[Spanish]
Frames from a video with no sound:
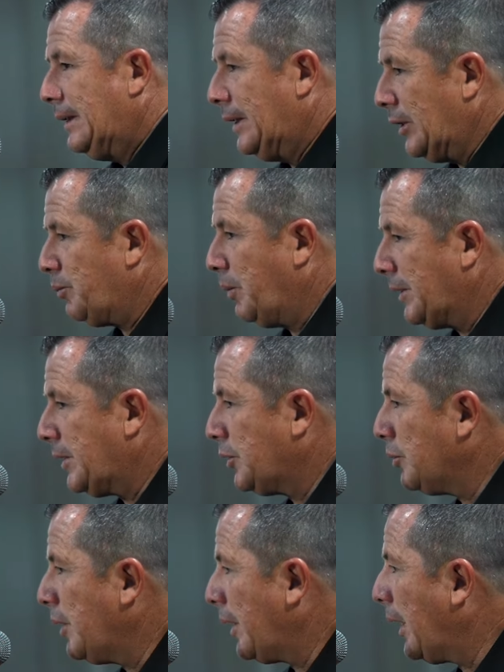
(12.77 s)
Después
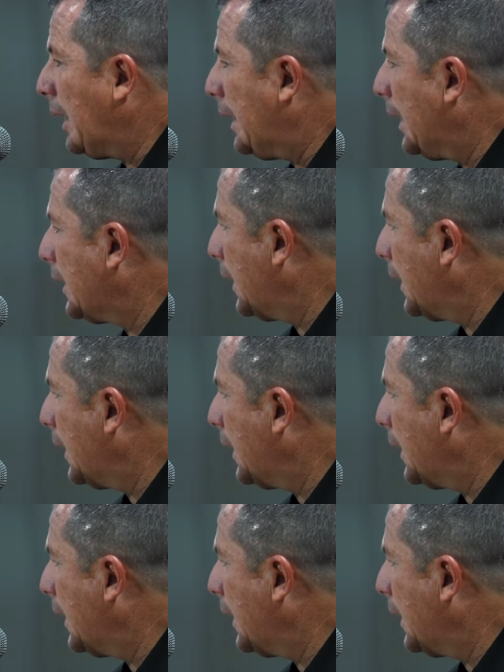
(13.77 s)
es una realidad